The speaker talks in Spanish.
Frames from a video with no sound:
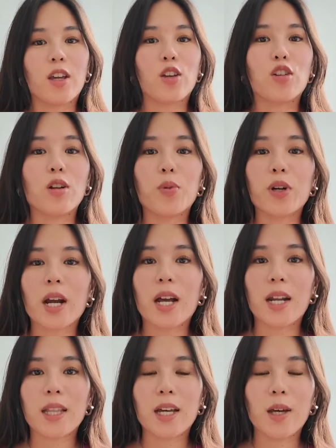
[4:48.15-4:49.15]
Y yo no le pude
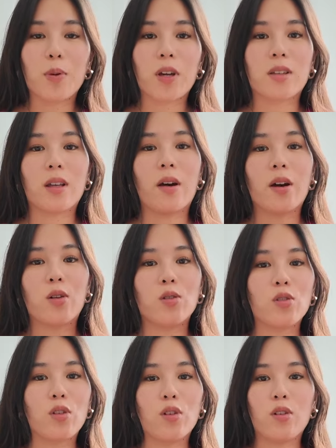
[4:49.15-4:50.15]
regalar nada porque estaba
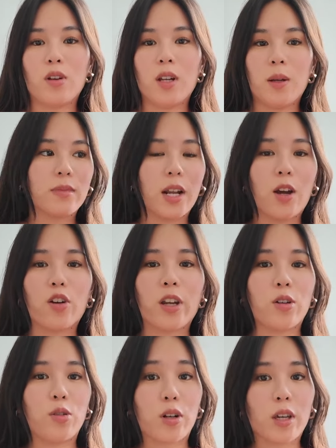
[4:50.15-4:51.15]
con todo lo del riesgo
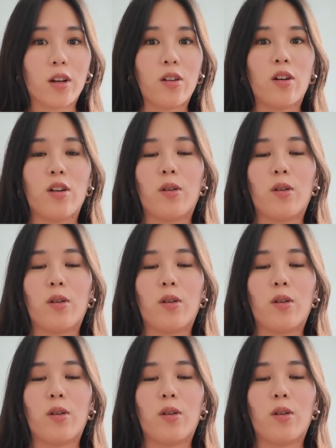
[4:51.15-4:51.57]
quirúrgico,